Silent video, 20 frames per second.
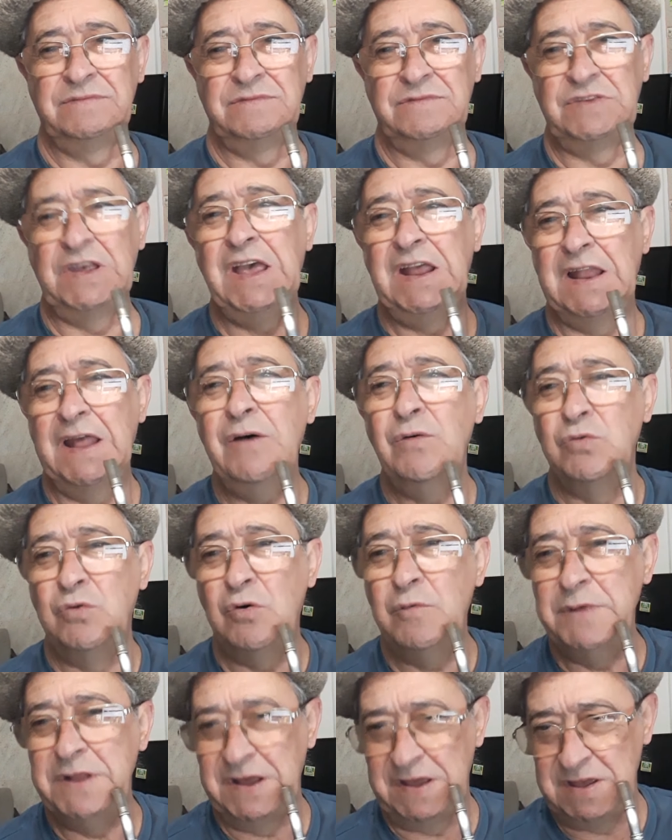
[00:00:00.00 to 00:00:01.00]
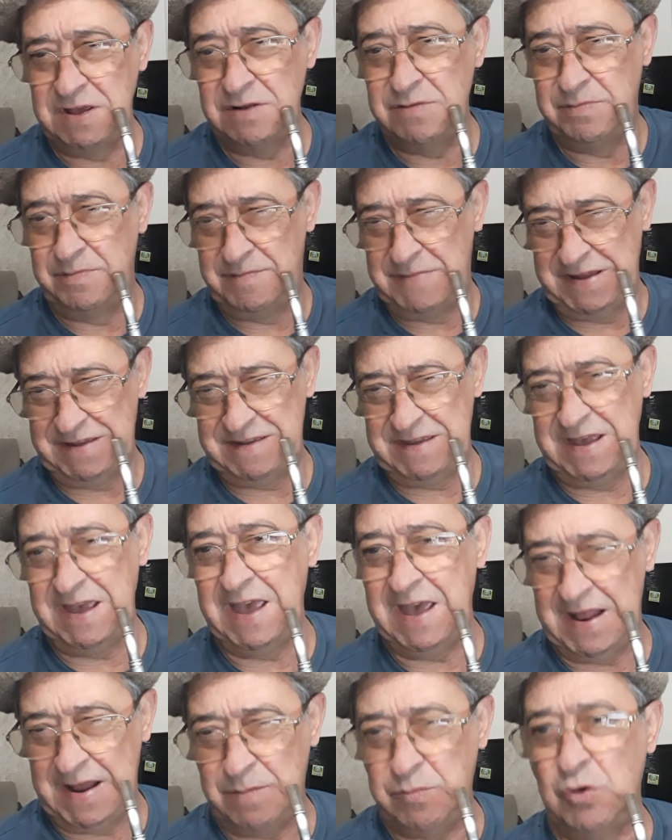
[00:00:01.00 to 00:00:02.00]
Sei lá o nome daquilo, mas
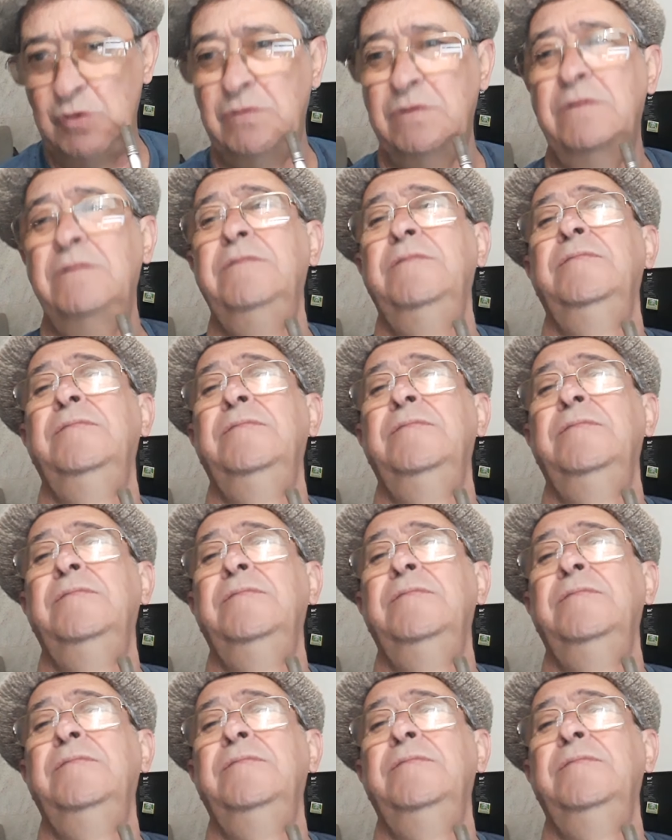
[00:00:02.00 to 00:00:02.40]
era bom.